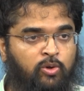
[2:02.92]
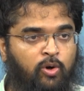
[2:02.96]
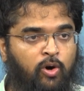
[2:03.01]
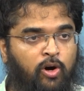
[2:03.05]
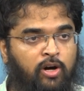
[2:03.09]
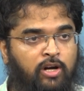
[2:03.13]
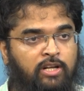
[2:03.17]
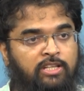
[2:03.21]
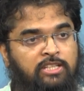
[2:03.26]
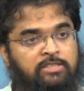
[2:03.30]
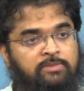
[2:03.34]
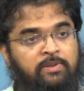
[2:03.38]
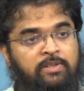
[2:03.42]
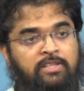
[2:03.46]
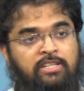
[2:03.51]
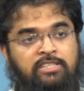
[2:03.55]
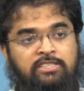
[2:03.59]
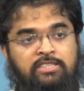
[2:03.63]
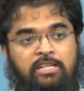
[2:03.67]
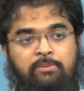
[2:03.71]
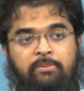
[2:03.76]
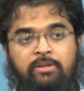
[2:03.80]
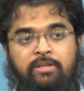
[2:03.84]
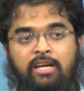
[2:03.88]
तो और दस पंद्रह
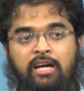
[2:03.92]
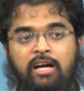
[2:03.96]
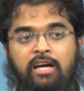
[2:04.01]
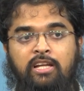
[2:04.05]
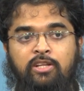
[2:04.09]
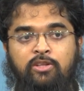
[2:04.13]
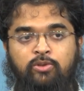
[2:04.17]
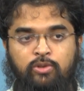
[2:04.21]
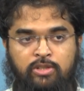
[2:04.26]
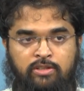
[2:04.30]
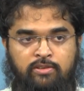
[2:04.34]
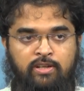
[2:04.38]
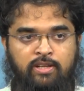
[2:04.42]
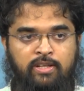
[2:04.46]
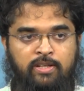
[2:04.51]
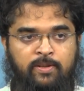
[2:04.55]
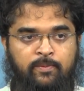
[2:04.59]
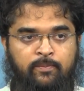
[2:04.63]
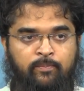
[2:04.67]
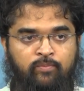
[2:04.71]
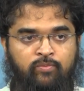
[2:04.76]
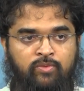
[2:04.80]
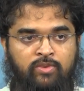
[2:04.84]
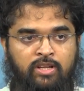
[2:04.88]
साल में क्या हालत होने वाले
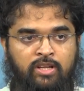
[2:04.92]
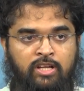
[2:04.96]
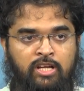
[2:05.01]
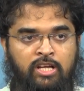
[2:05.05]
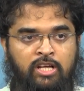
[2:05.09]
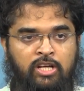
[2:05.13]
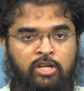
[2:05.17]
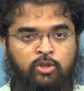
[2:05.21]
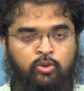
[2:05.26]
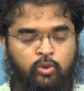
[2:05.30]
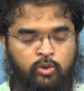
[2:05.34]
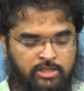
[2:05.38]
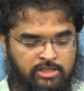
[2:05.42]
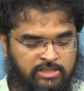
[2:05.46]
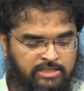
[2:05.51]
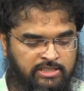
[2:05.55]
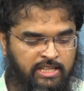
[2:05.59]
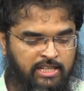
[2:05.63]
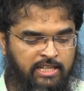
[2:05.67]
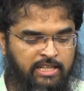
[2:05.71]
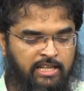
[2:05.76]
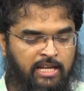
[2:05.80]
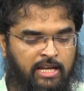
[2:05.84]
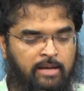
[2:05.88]
हैं तो
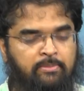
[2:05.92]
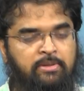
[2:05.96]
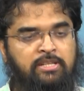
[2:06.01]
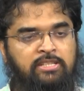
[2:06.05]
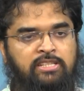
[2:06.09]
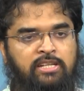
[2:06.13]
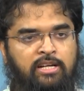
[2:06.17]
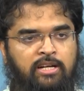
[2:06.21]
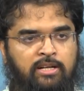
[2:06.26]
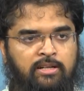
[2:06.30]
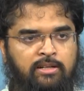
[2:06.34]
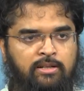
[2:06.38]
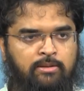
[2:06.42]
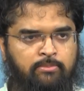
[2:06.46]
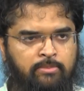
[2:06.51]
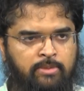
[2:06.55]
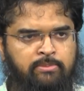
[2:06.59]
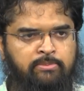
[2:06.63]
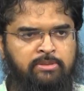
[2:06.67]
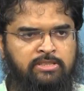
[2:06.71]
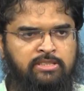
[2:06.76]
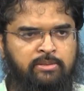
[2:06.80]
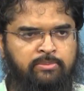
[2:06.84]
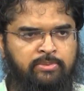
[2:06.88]
इसके लिए हमेशा
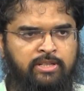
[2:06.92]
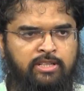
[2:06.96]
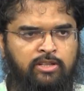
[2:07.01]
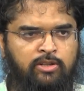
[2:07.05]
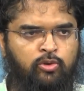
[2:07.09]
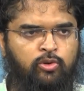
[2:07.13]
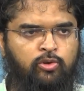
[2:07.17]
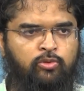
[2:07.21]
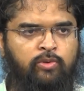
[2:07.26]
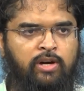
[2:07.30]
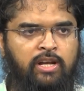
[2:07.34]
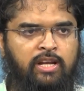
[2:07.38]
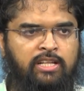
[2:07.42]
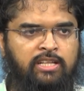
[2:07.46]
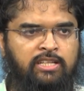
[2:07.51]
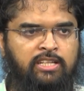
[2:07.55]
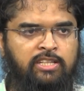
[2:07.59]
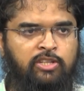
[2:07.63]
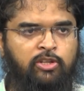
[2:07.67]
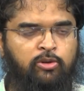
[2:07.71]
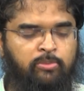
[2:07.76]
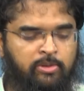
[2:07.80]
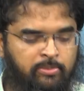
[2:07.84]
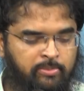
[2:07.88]
मैं भी जब ये उनवाला
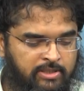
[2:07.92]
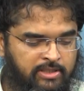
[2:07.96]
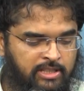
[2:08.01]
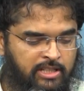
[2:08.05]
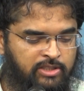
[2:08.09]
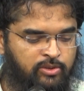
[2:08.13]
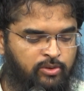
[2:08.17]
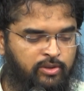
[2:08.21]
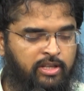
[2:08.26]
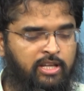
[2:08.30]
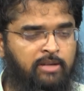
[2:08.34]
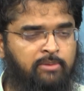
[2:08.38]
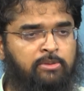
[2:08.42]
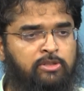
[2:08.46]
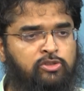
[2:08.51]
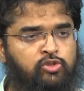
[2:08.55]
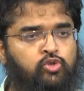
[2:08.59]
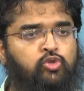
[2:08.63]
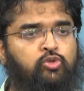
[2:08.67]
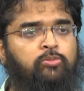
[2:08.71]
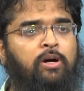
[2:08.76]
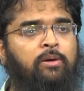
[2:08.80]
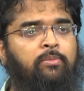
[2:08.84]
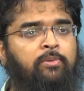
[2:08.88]
देता हूँ मैं बताता हूँ कि एक
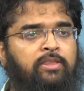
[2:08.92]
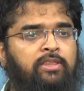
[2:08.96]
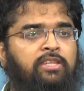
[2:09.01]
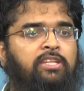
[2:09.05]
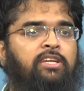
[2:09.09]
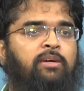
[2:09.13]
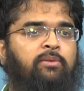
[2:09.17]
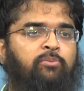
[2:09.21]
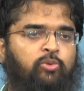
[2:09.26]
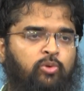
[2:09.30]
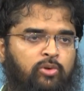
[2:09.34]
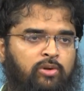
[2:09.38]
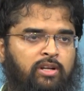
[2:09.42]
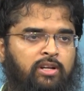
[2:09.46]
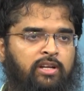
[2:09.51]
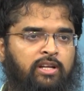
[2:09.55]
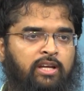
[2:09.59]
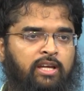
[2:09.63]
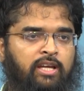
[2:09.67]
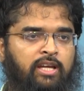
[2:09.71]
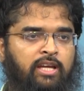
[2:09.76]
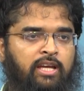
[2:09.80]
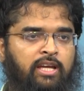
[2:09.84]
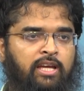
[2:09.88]
मनसूबाबंदी हमको करना
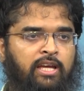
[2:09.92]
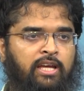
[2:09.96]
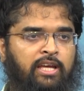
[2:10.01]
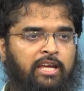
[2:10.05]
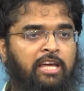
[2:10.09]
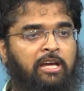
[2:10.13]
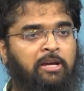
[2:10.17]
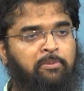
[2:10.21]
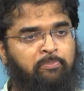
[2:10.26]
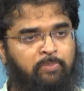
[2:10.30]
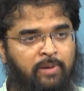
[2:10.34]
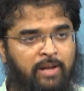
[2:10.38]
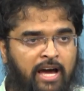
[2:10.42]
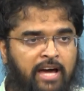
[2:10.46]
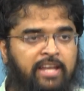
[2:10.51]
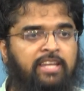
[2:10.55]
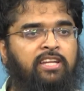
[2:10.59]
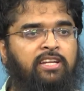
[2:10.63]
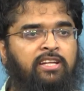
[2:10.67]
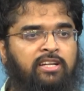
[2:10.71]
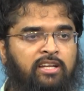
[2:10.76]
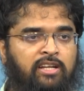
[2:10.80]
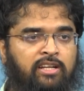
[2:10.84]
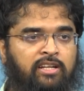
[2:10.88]
है एक
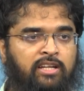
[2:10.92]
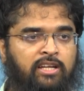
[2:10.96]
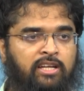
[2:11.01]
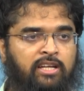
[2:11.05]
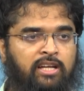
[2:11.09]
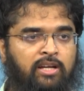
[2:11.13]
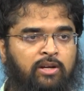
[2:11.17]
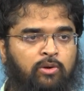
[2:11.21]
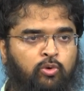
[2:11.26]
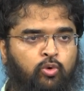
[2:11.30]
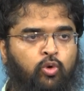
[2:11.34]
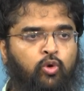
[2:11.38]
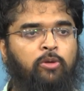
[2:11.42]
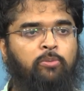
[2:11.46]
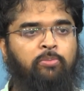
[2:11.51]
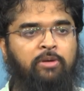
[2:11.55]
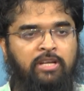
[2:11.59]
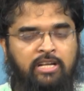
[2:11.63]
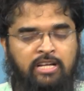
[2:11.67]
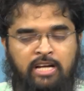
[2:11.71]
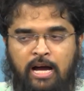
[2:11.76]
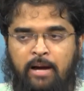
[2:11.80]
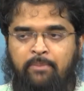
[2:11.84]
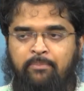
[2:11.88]
प्लानिंग करना है कोई भी
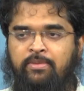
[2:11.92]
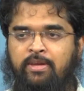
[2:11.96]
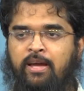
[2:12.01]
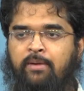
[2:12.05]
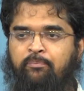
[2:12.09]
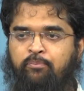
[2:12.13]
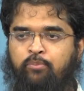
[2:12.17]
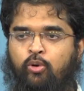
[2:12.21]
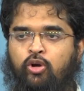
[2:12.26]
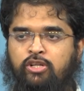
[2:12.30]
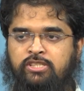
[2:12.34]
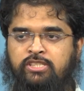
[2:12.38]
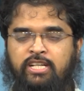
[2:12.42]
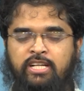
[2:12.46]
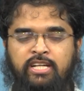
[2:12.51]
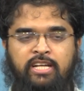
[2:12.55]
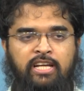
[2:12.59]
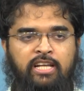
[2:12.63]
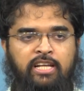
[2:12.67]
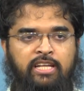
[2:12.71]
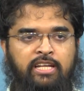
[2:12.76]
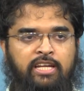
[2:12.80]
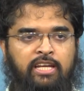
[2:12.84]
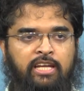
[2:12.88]
कामयाब प्रोजेक्ट
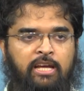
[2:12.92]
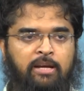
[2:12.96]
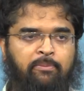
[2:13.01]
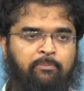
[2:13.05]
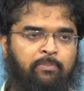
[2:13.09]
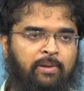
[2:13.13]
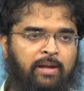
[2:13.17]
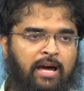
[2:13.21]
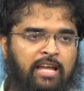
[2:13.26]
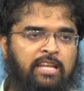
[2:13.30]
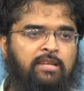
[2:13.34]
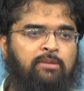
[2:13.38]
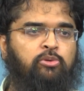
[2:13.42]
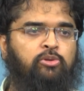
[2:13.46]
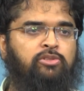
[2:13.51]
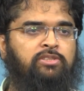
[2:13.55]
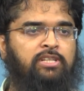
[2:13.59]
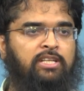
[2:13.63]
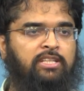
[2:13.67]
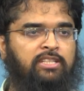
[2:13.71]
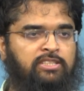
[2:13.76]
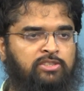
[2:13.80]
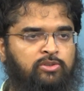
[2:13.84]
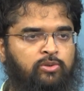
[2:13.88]
के लिए एक प्लानिंग बहुत
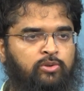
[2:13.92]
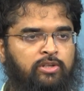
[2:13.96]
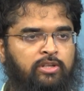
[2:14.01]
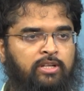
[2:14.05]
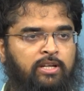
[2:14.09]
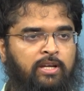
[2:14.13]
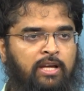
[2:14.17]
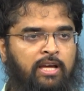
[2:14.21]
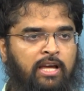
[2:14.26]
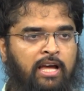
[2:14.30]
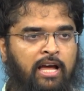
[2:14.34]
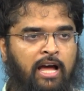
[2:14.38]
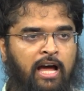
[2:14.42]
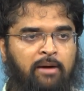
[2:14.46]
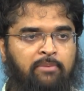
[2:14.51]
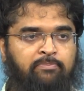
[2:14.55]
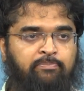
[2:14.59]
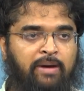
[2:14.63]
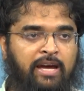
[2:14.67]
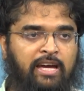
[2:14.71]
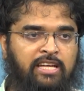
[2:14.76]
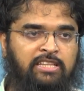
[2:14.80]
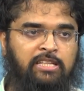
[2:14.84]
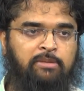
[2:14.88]
ज़्यादा ज़रूरी है अब
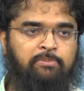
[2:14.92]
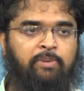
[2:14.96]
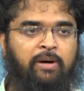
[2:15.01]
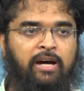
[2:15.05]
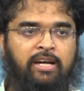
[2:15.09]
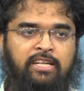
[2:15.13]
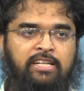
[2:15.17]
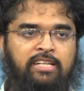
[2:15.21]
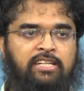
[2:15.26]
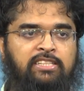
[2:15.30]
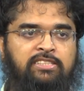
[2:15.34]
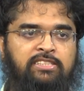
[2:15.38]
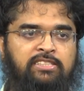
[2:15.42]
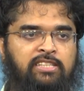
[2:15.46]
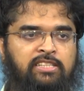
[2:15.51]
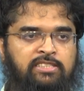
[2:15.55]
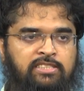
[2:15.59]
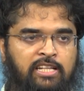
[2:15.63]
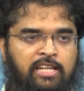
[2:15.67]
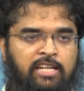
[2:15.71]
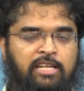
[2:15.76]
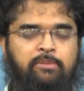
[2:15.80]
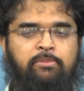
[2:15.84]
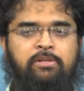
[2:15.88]
बहते पानी के जैसा
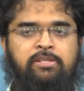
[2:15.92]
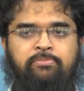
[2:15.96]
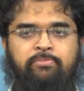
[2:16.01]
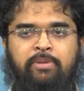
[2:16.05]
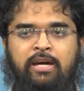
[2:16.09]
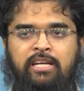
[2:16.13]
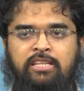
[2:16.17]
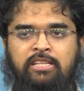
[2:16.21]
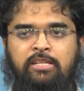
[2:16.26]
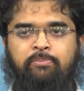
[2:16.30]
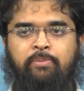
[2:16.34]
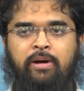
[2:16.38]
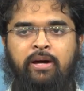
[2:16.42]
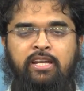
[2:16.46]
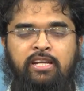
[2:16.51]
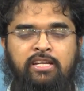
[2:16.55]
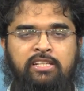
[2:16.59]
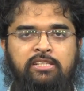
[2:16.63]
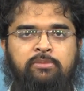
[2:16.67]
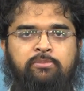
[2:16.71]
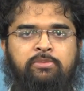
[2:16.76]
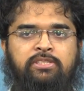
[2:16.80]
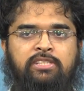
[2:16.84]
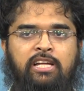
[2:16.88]
चलेगा मैं बहते पानी के
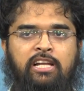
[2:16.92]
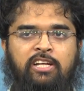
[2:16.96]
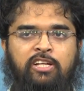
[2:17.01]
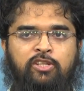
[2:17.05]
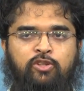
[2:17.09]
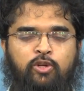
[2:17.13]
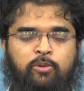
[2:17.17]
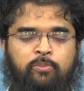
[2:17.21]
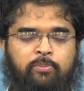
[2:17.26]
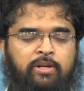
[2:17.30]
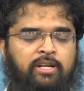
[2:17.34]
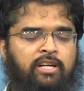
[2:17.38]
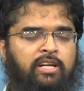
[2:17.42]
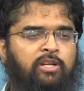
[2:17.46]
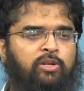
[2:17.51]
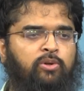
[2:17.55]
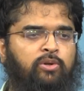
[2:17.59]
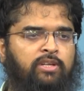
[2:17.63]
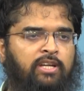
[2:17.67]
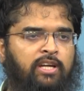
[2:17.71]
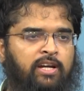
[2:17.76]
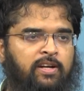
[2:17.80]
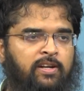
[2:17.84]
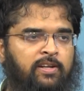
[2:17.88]
जैसे मिसाल के तौर पर कई
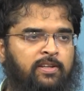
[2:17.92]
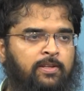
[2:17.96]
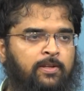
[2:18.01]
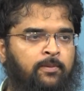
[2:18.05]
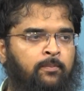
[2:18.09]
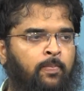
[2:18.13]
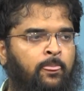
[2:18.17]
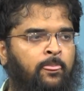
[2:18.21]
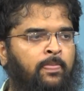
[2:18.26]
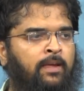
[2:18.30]
लोग क्या कर दें